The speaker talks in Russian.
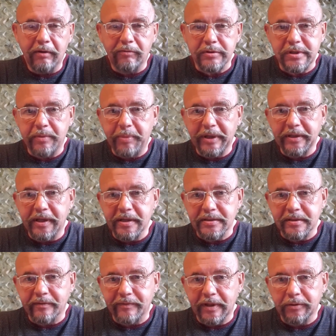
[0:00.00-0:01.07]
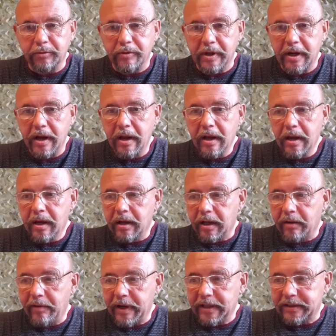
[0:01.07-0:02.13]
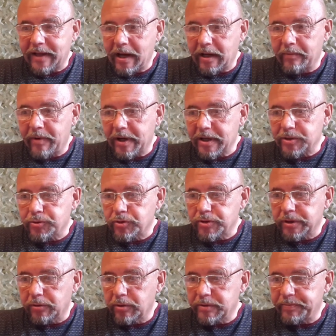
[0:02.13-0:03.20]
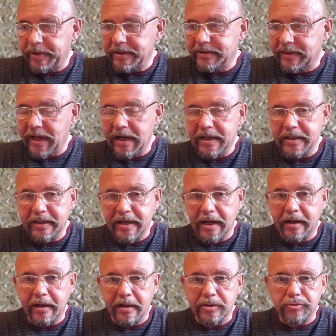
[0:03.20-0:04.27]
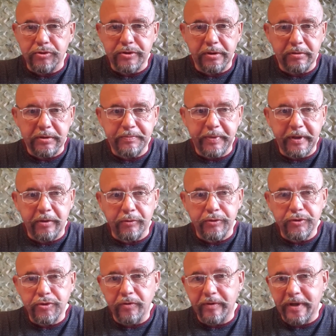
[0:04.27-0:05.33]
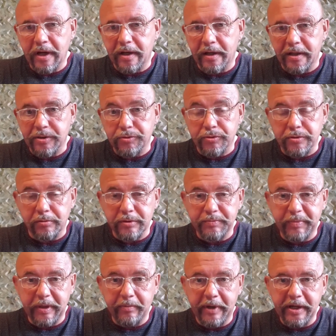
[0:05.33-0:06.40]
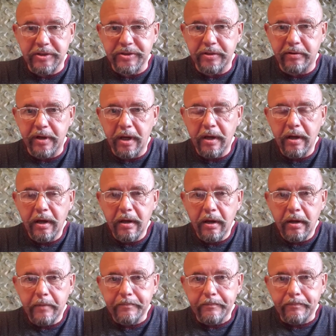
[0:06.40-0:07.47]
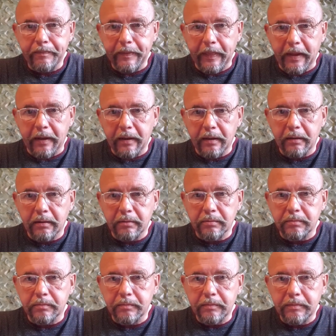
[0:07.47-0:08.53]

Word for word: возле подъездов, которые говорят, как им хорошо жилось при Сталине, как хорошо жилось при Хрущеве, как хорошо жилось при Брежневе – Э,